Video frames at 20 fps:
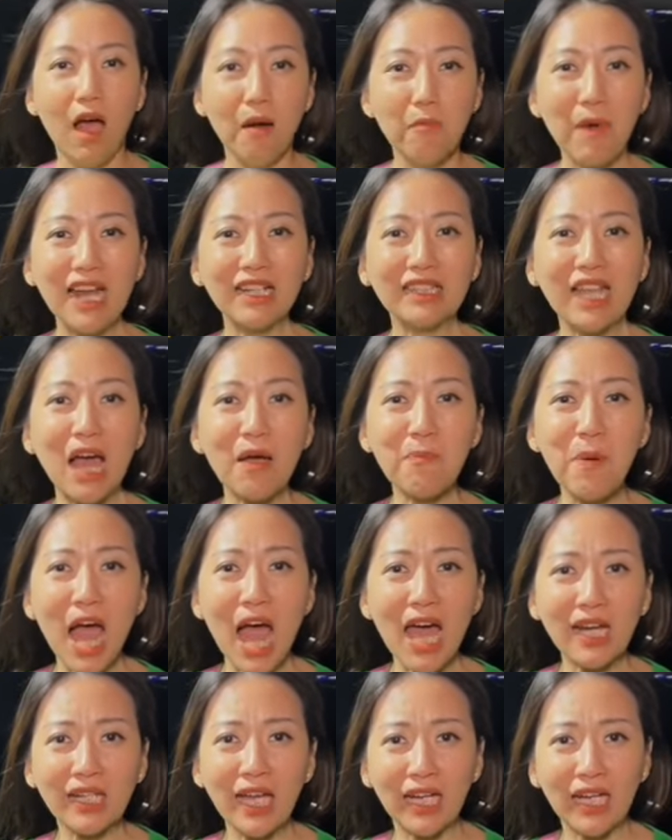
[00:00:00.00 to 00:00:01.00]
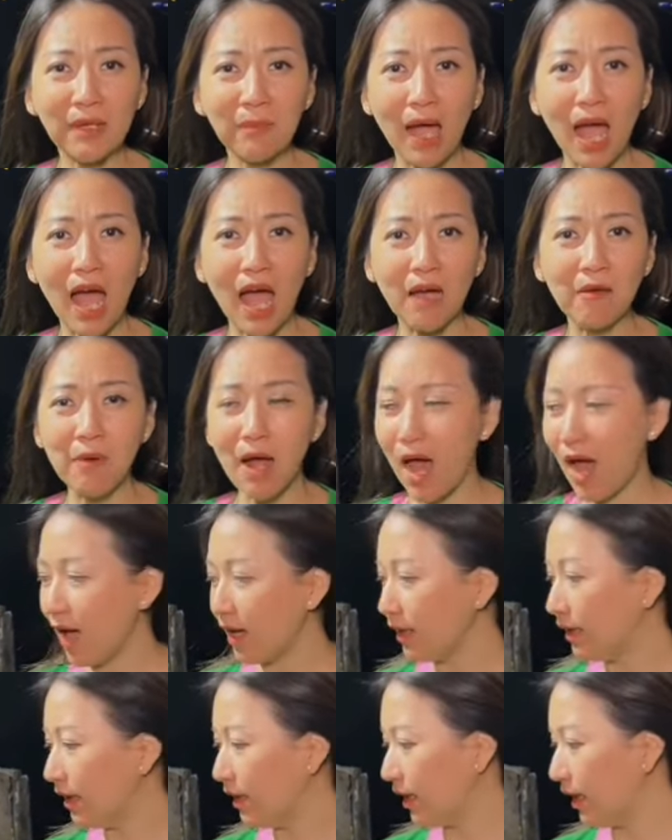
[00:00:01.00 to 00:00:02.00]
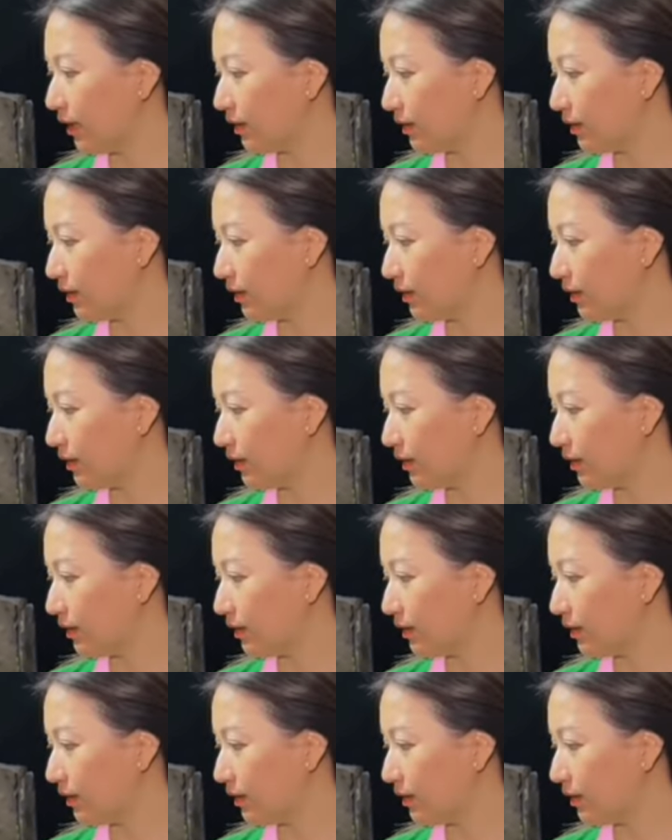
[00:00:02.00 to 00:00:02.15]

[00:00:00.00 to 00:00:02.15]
Martabak harganya mahal banget.